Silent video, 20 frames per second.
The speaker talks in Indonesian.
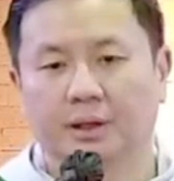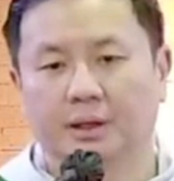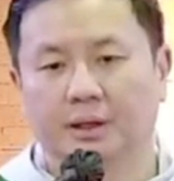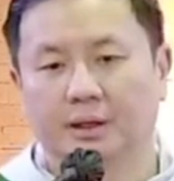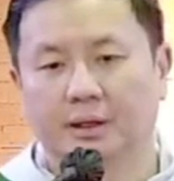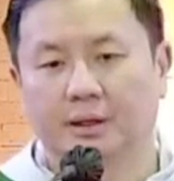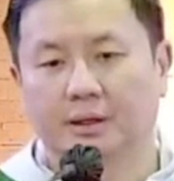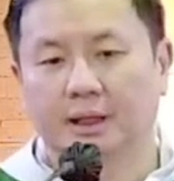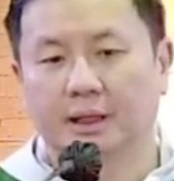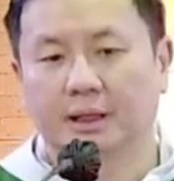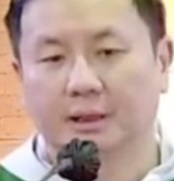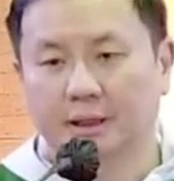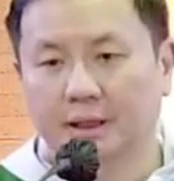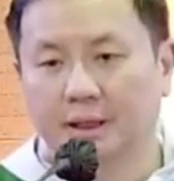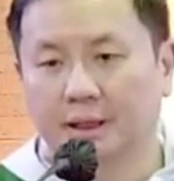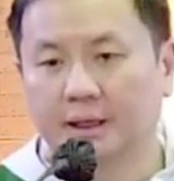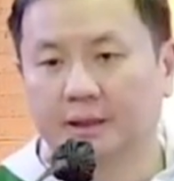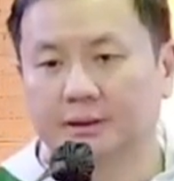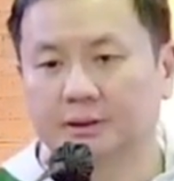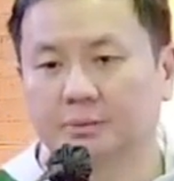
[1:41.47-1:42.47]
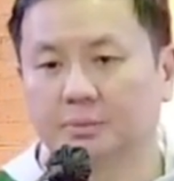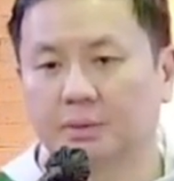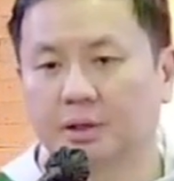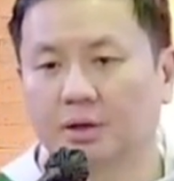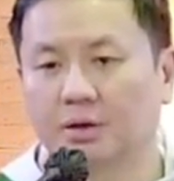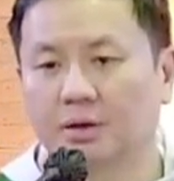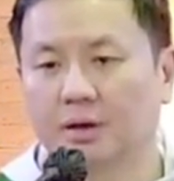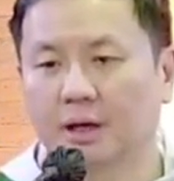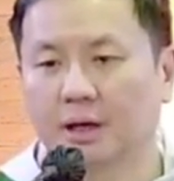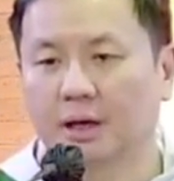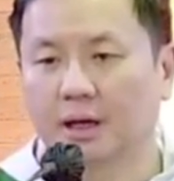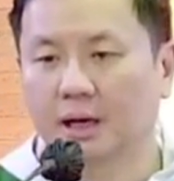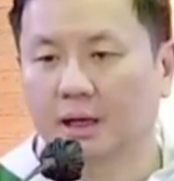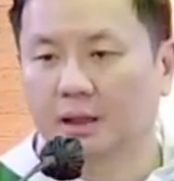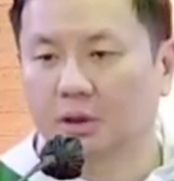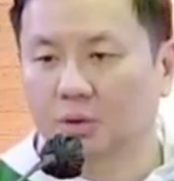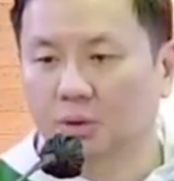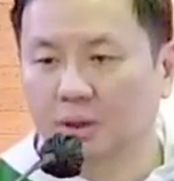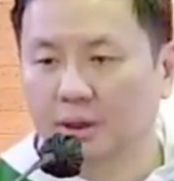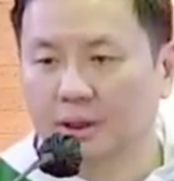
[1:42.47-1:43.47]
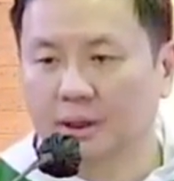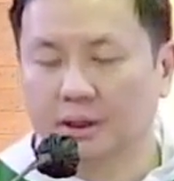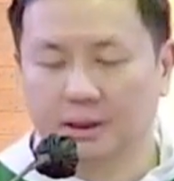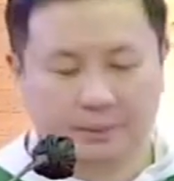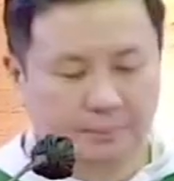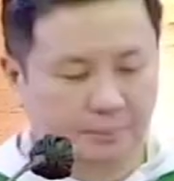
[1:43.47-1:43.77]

kita sebagai orang Katolik